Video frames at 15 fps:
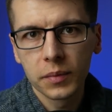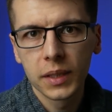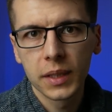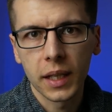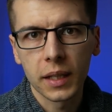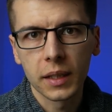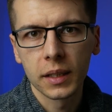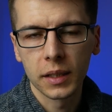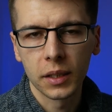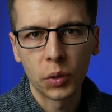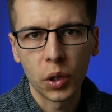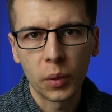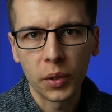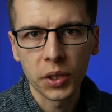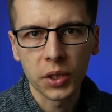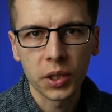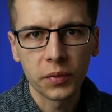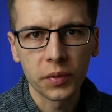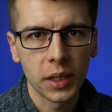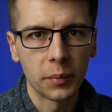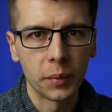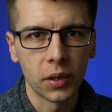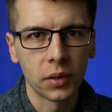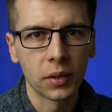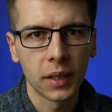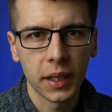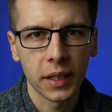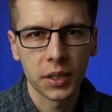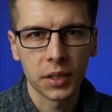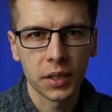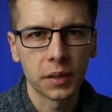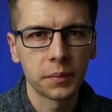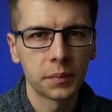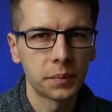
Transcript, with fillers: cen nieruchomości w tym kontekście.